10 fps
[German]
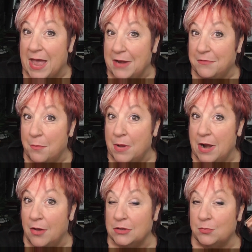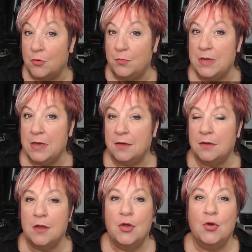einfach mal
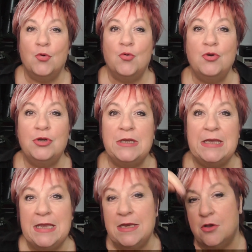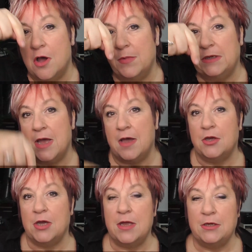ausprobieren und in die
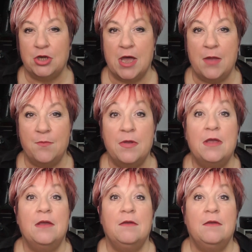Kommentare reinschreiben,